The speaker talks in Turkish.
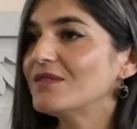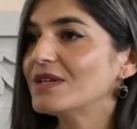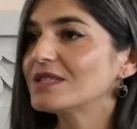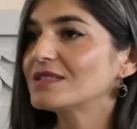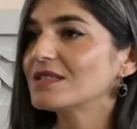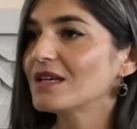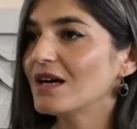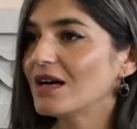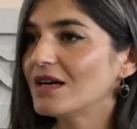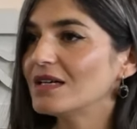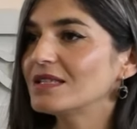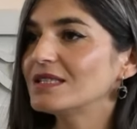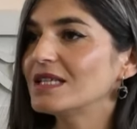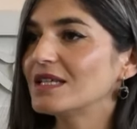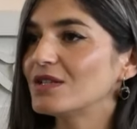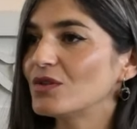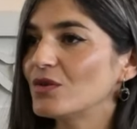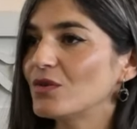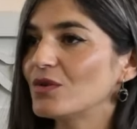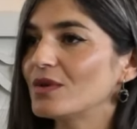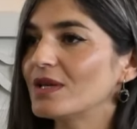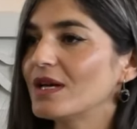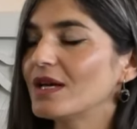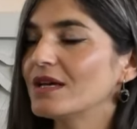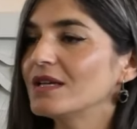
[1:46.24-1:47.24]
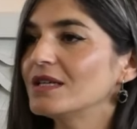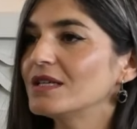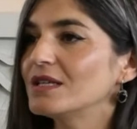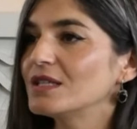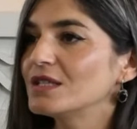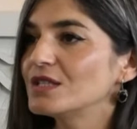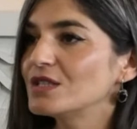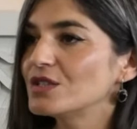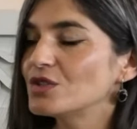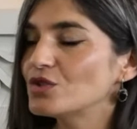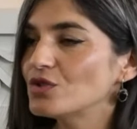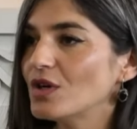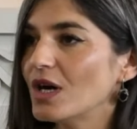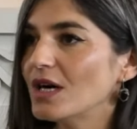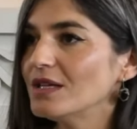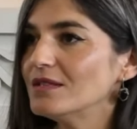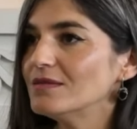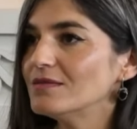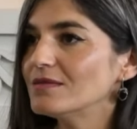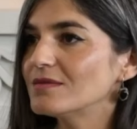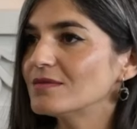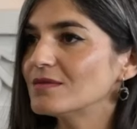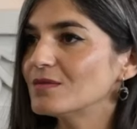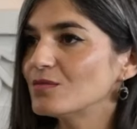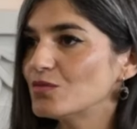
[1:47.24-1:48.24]
Evet, şimdi? aynen öyle. Şu
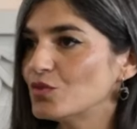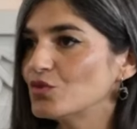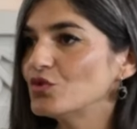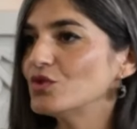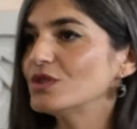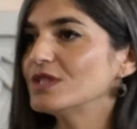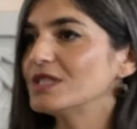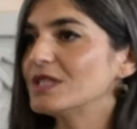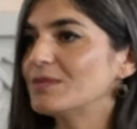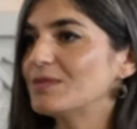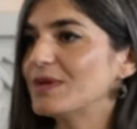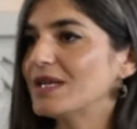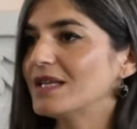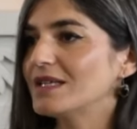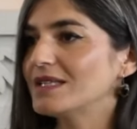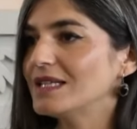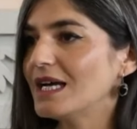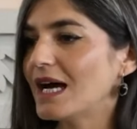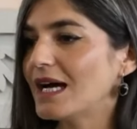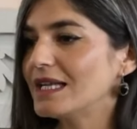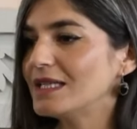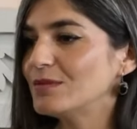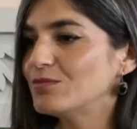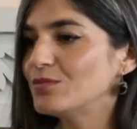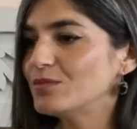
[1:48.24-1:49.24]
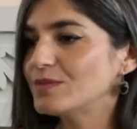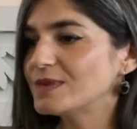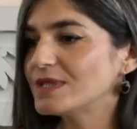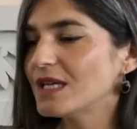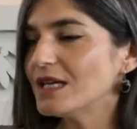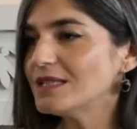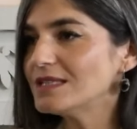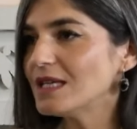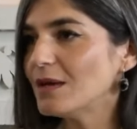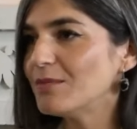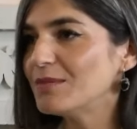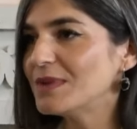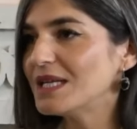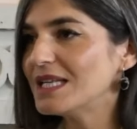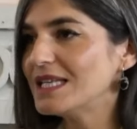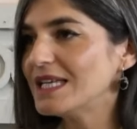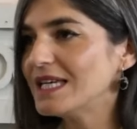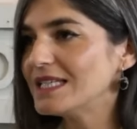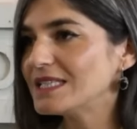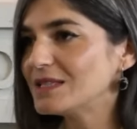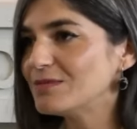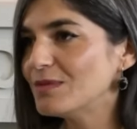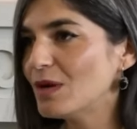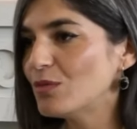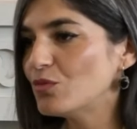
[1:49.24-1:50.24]
an bunun gibi. Yani zaten
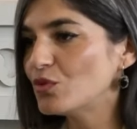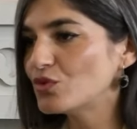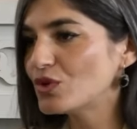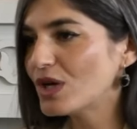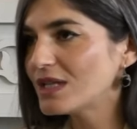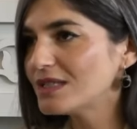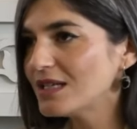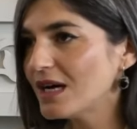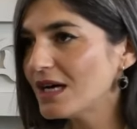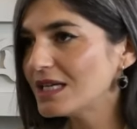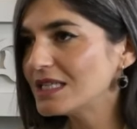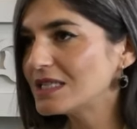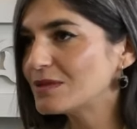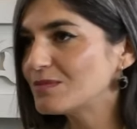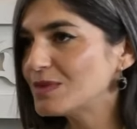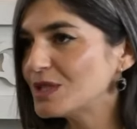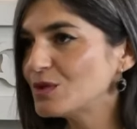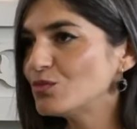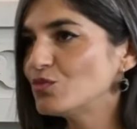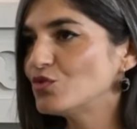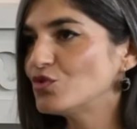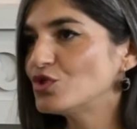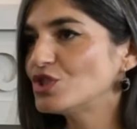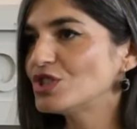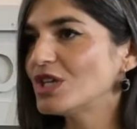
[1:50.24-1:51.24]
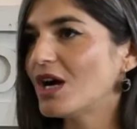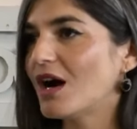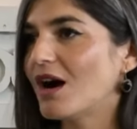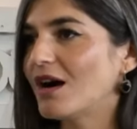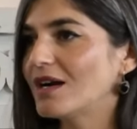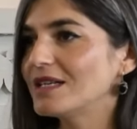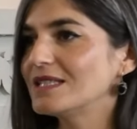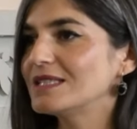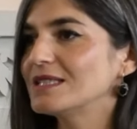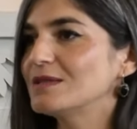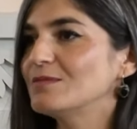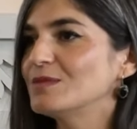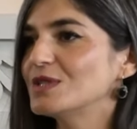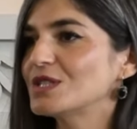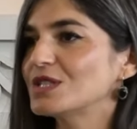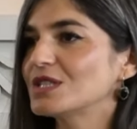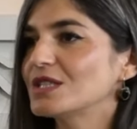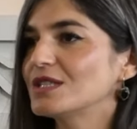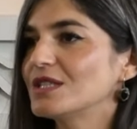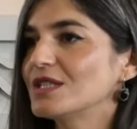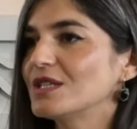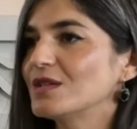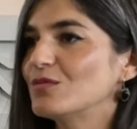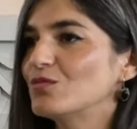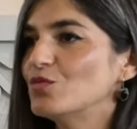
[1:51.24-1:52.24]
milli eğitime buna dair bir bütçe
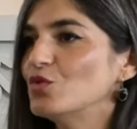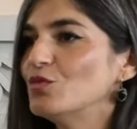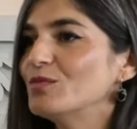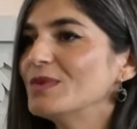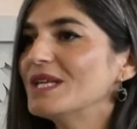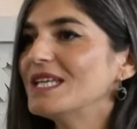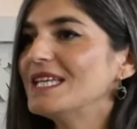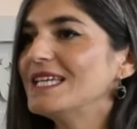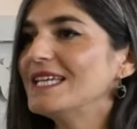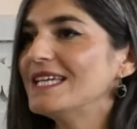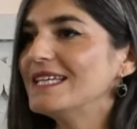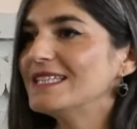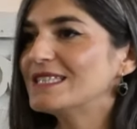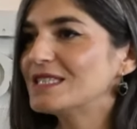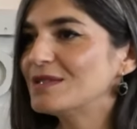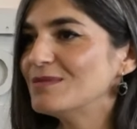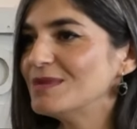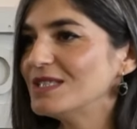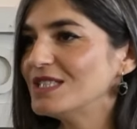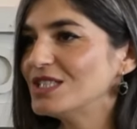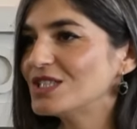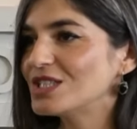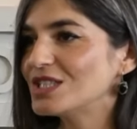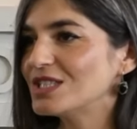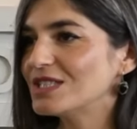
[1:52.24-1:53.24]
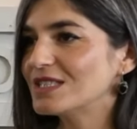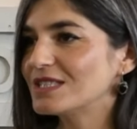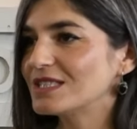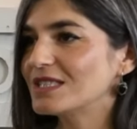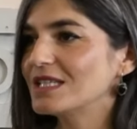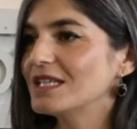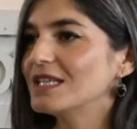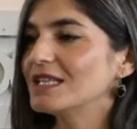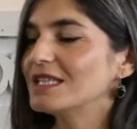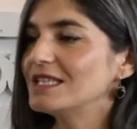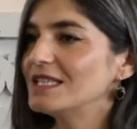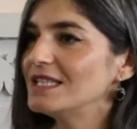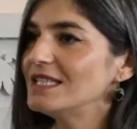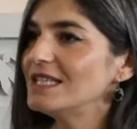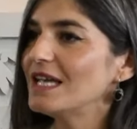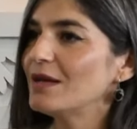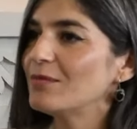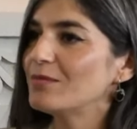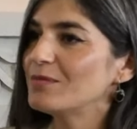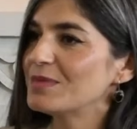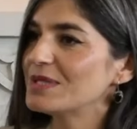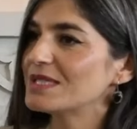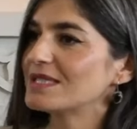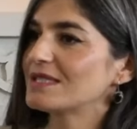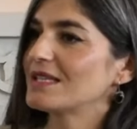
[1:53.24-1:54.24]
ayrılmış. Bu milli eğitimin işidir.
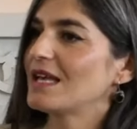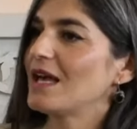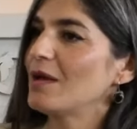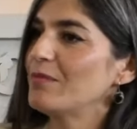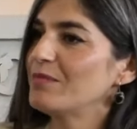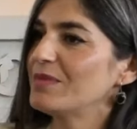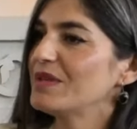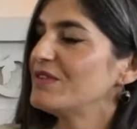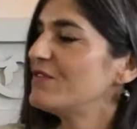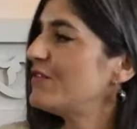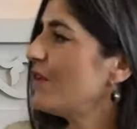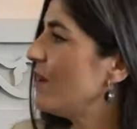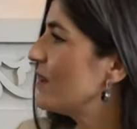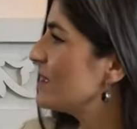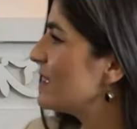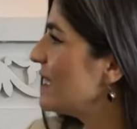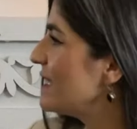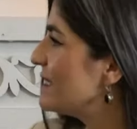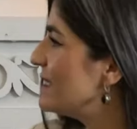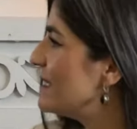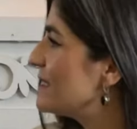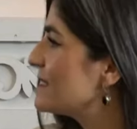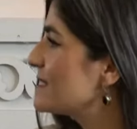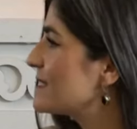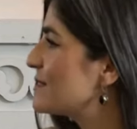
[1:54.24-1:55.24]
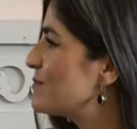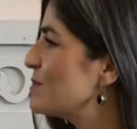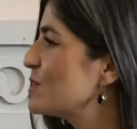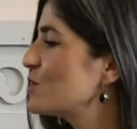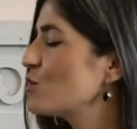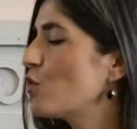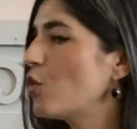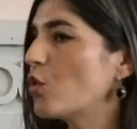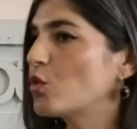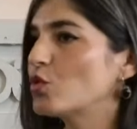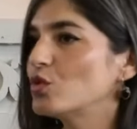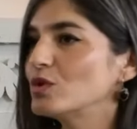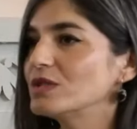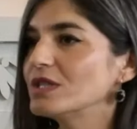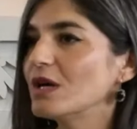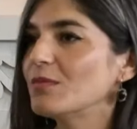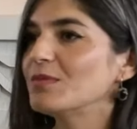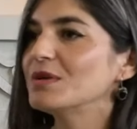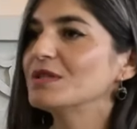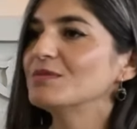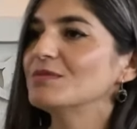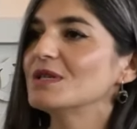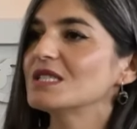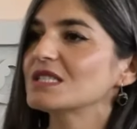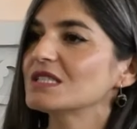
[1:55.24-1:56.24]
Yine biz hep ifade ederiz. Biz okul
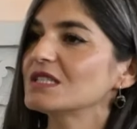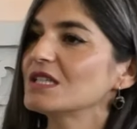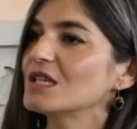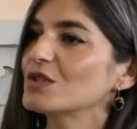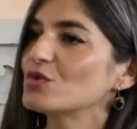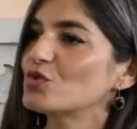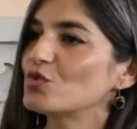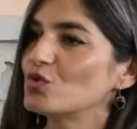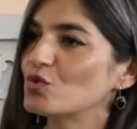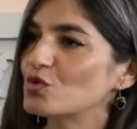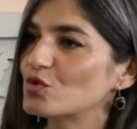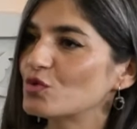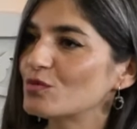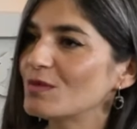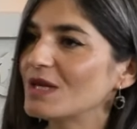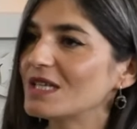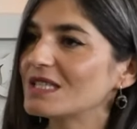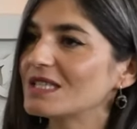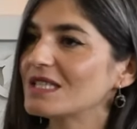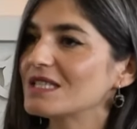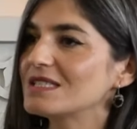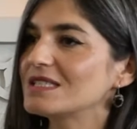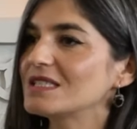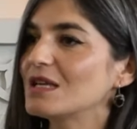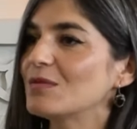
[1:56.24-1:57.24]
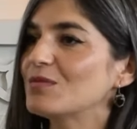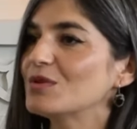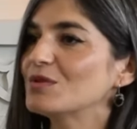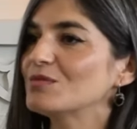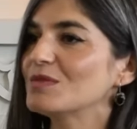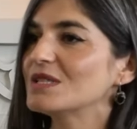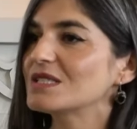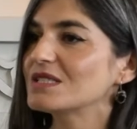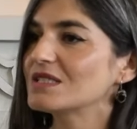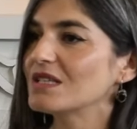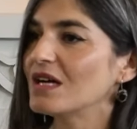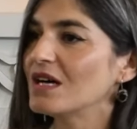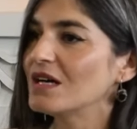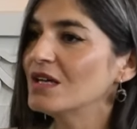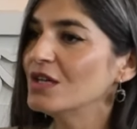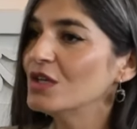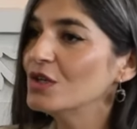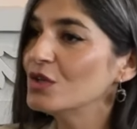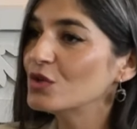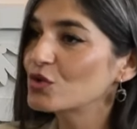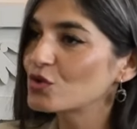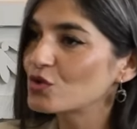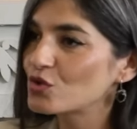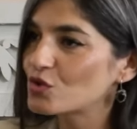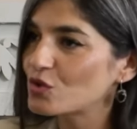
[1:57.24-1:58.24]
yapılmasına, kültür merkezi yapılmasına,
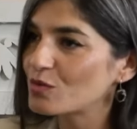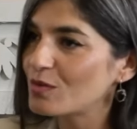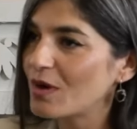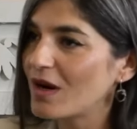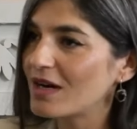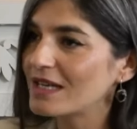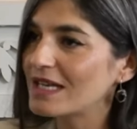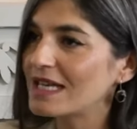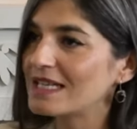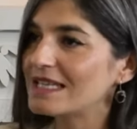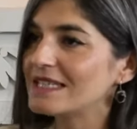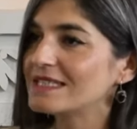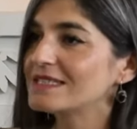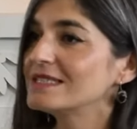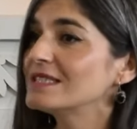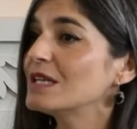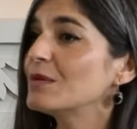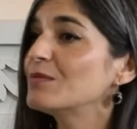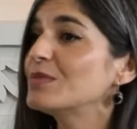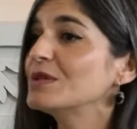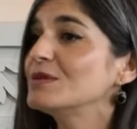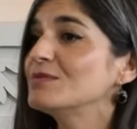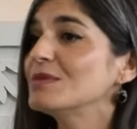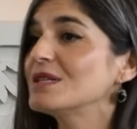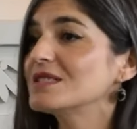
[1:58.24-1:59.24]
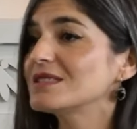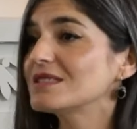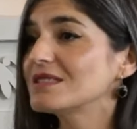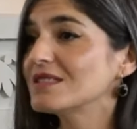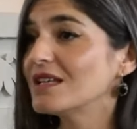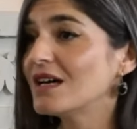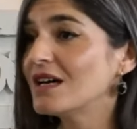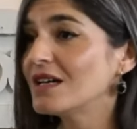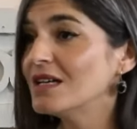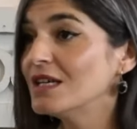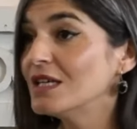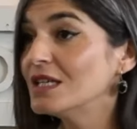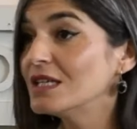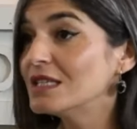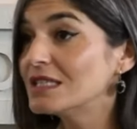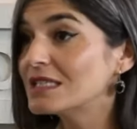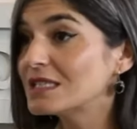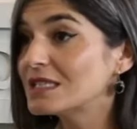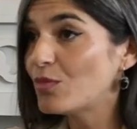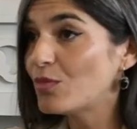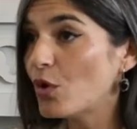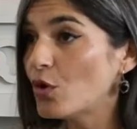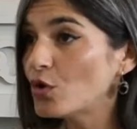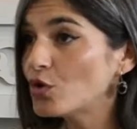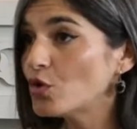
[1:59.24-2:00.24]
kütüphanelerin yapılmasına,
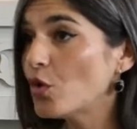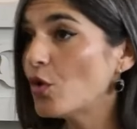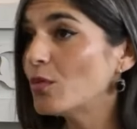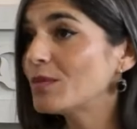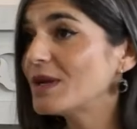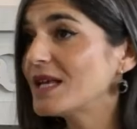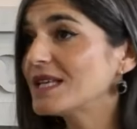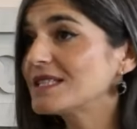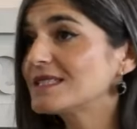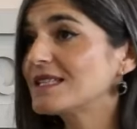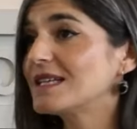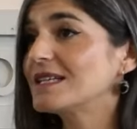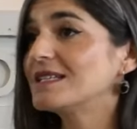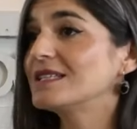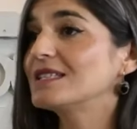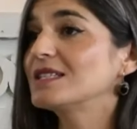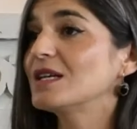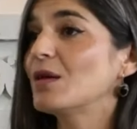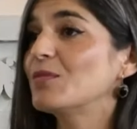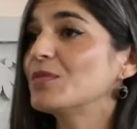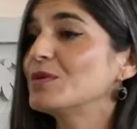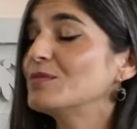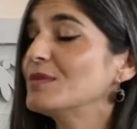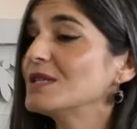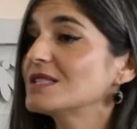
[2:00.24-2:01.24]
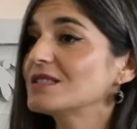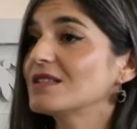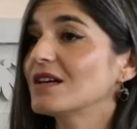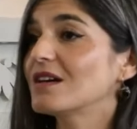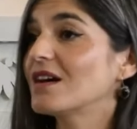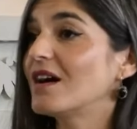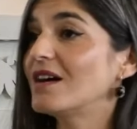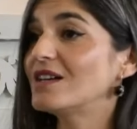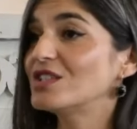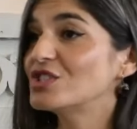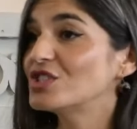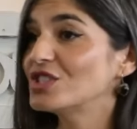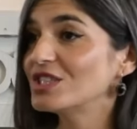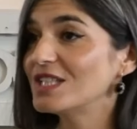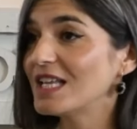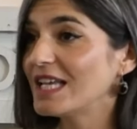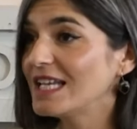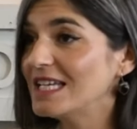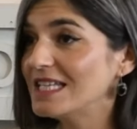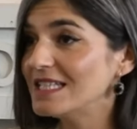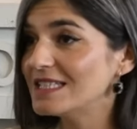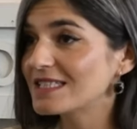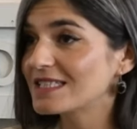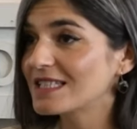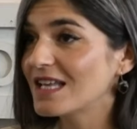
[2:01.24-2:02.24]
spor komplekslerinin yapılmasına karşı
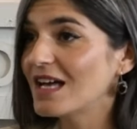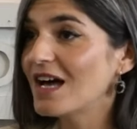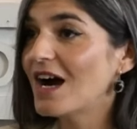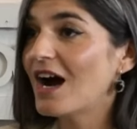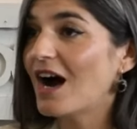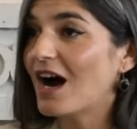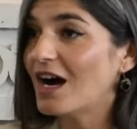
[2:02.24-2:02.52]
değiliz.